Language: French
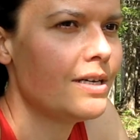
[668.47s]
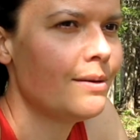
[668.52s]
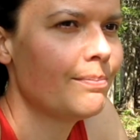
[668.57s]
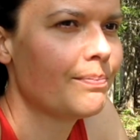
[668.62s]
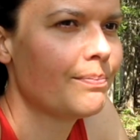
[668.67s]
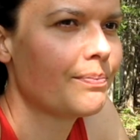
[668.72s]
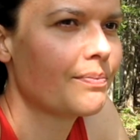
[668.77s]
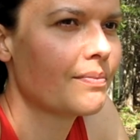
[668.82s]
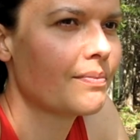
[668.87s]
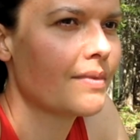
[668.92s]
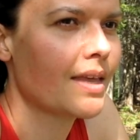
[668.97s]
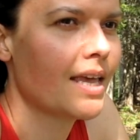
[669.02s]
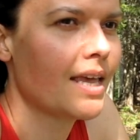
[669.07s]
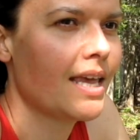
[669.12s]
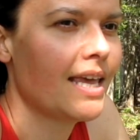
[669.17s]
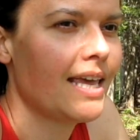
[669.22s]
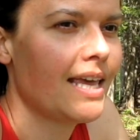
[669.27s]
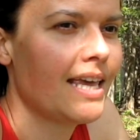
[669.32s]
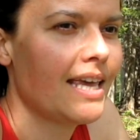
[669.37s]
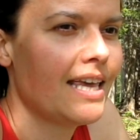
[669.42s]

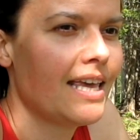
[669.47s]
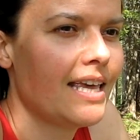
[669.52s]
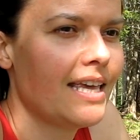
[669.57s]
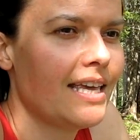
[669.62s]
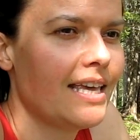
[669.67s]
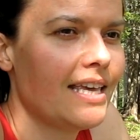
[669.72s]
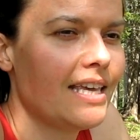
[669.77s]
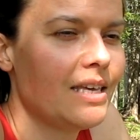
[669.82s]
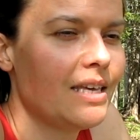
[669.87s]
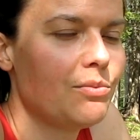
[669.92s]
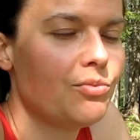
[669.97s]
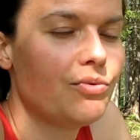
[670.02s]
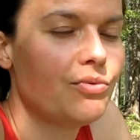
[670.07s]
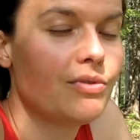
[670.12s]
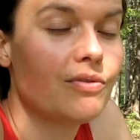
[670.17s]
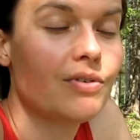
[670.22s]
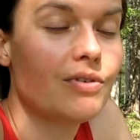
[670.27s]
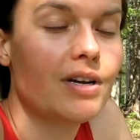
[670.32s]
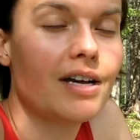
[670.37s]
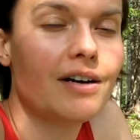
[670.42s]
Et
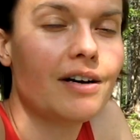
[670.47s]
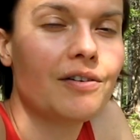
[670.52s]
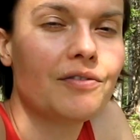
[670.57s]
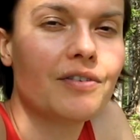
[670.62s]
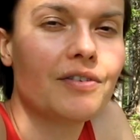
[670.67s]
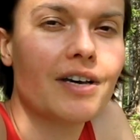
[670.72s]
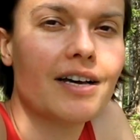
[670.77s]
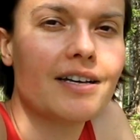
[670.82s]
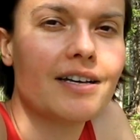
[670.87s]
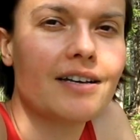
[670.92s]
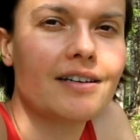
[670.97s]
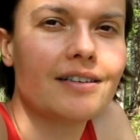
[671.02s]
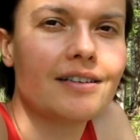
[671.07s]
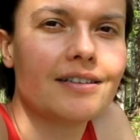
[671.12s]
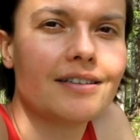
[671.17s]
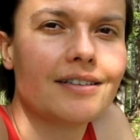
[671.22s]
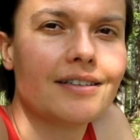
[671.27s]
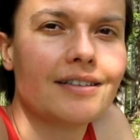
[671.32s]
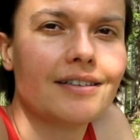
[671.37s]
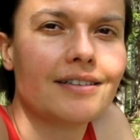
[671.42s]
puis voilà, on verra,
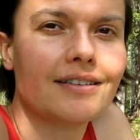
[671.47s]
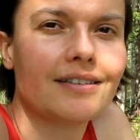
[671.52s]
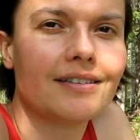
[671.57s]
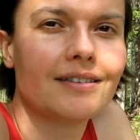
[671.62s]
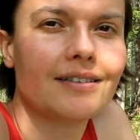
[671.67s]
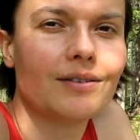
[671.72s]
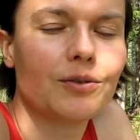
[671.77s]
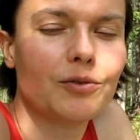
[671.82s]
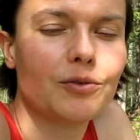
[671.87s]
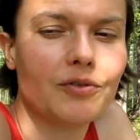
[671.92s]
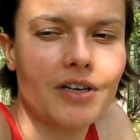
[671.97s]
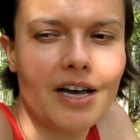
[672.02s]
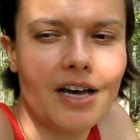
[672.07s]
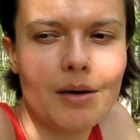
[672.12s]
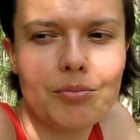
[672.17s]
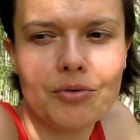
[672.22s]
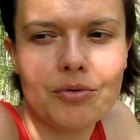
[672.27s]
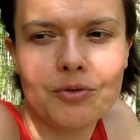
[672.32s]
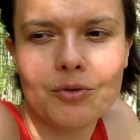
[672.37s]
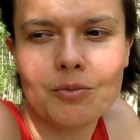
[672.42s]
euh, on verra
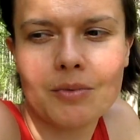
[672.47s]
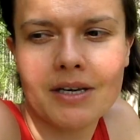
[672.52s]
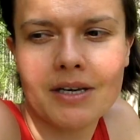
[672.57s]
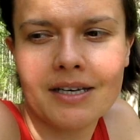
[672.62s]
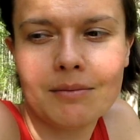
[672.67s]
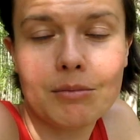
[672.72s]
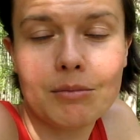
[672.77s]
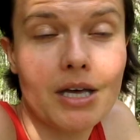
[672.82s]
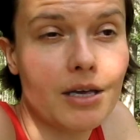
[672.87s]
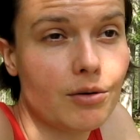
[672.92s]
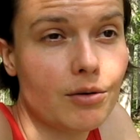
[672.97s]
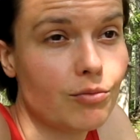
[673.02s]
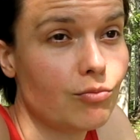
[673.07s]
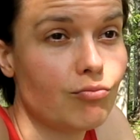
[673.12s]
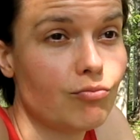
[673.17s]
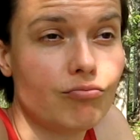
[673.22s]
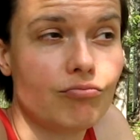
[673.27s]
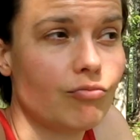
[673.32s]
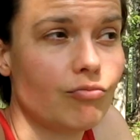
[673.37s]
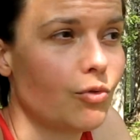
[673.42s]
pour demain, ben,
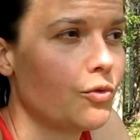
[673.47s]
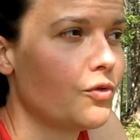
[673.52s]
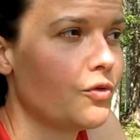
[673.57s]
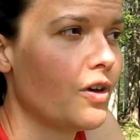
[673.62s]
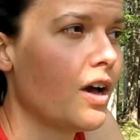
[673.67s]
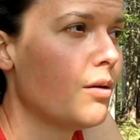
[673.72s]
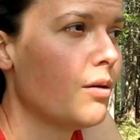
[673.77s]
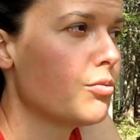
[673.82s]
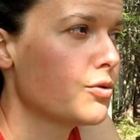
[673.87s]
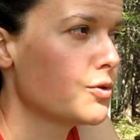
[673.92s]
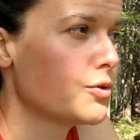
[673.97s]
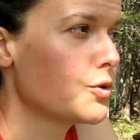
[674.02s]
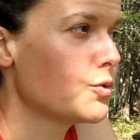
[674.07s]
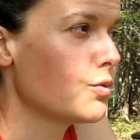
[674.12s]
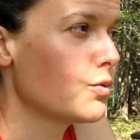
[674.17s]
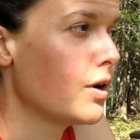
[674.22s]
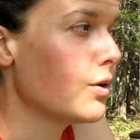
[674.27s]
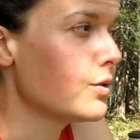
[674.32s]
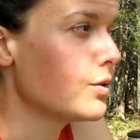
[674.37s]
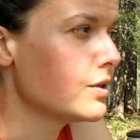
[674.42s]
on verra pour ce soir.